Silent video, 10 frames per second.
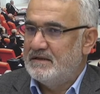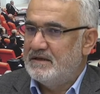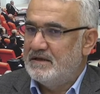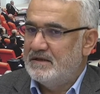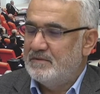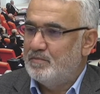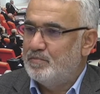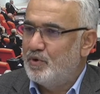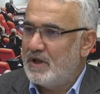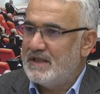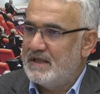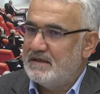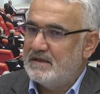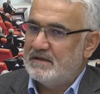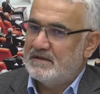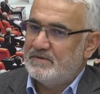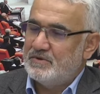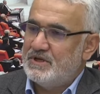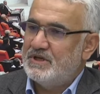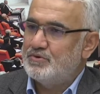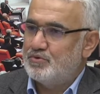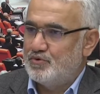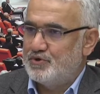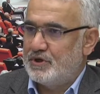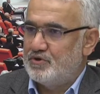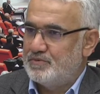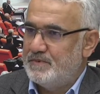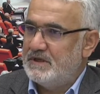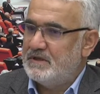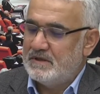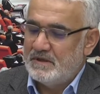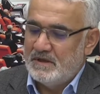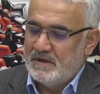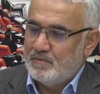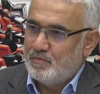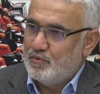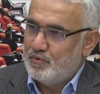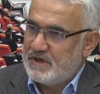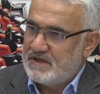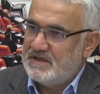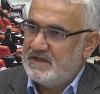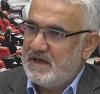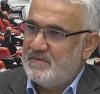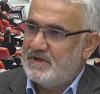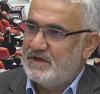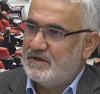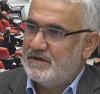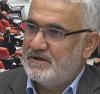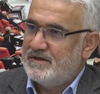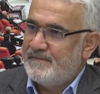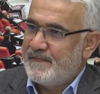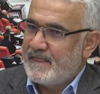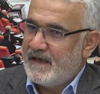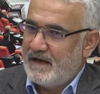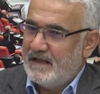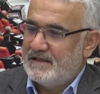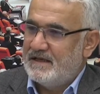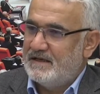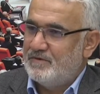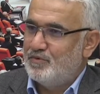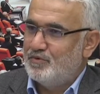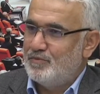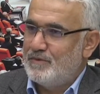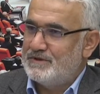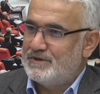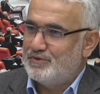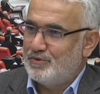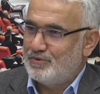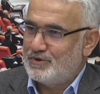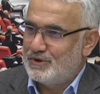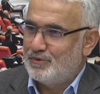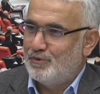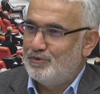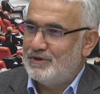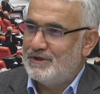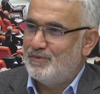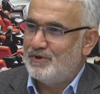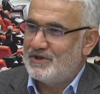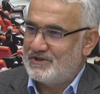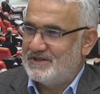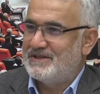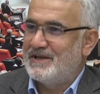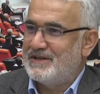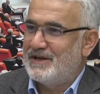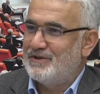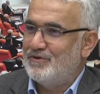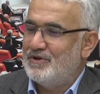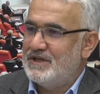Ee, buradan iki sonuç çıkarıyoruz. Bir, bu kesin emrin herhalde unutulması çok sık oluyor ki bu kadar sık tekrar ediliyor.